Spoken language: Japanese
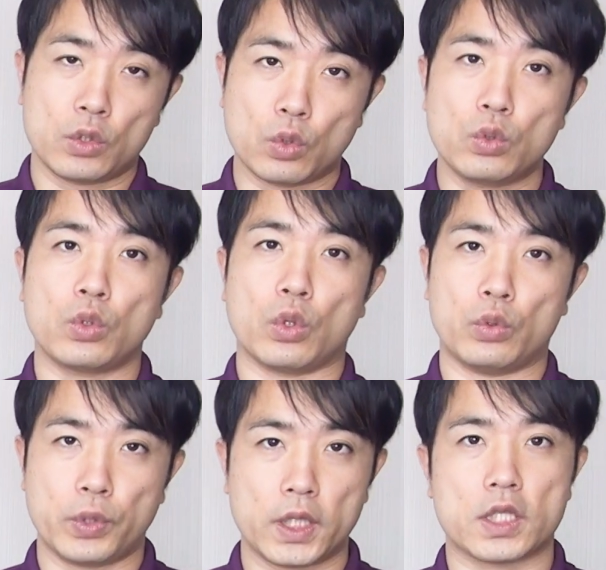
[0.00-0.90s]
どんどん
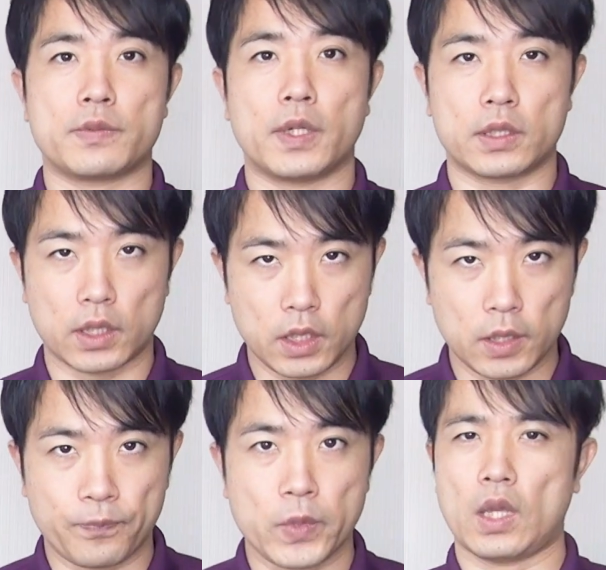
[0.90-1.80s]
増えてしまった
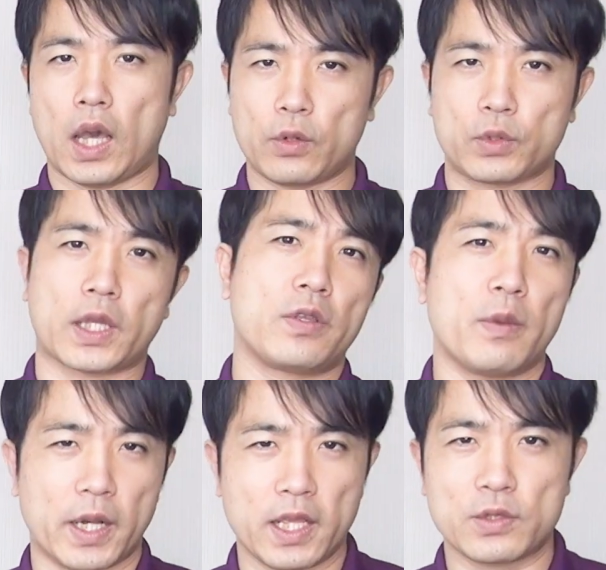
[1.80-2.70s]
り、例え
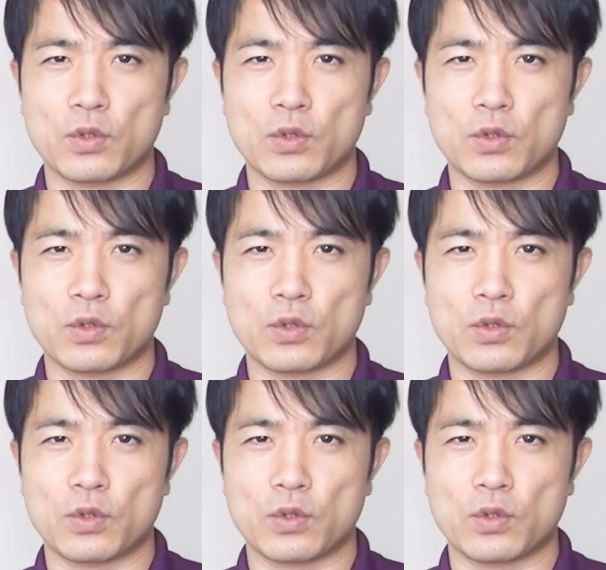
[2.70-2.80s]
ばね、